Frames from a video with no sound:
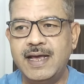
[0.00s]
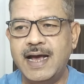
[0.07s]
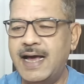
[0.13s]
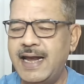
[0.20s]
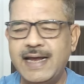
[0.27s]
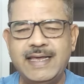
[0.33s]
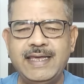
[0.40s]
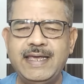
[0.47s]

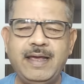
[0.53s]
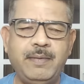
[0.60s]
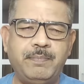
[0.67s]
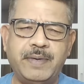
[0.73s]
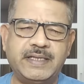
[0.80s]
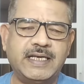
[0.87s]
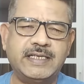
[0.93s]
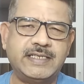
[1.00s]
हालांकि ये
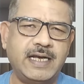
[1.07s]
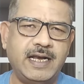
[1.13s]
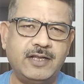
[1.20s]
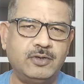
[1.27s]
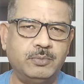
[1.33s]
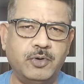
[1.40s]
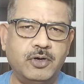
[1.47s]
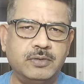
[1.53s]
पता चलना
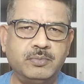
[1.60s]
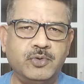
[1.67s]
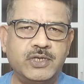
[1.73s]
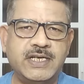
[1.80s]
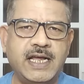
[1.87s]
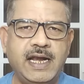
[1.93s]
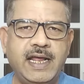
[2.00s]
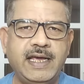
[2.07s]
तो बहुत
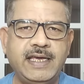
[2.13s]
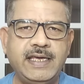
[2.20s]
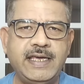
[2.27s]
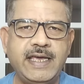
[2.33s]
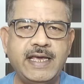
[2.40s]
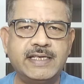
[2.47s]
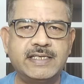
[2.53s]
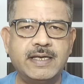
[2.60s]
मुश्किल है कि
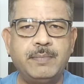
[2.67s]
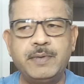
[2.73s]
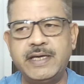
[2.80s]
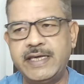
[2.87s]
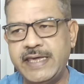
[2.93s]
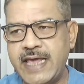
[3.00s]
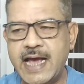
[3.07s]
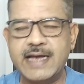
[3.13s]
ये सब
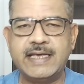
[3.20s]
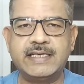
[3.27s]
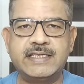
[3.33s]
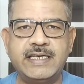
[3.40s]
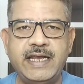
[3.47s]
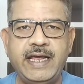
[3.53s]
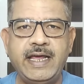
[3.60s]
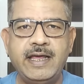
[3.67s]
किया
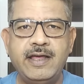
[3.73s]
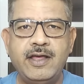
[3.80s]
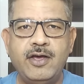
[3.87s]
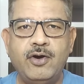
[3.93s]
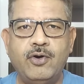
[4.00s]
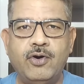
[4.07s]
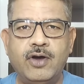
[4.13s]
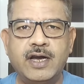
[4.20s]
किसने
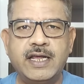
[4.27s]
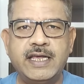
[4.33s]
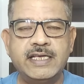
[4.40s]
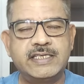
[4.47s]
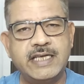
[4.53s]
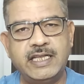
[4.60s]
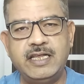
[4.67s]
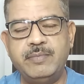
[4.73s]
और
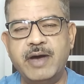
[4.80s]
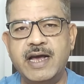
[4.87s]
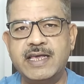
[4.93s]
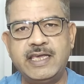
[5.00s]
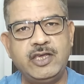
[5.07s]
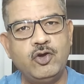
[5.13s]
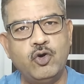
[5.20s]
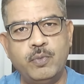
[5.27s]
किसके दिमाग
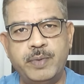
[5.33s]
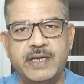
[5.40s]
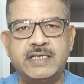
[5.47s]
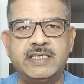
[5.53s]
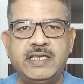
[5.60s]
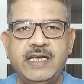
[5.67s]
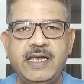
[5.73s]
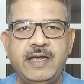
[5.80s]
की ये
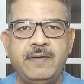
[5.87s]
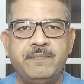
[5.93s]
उपज थी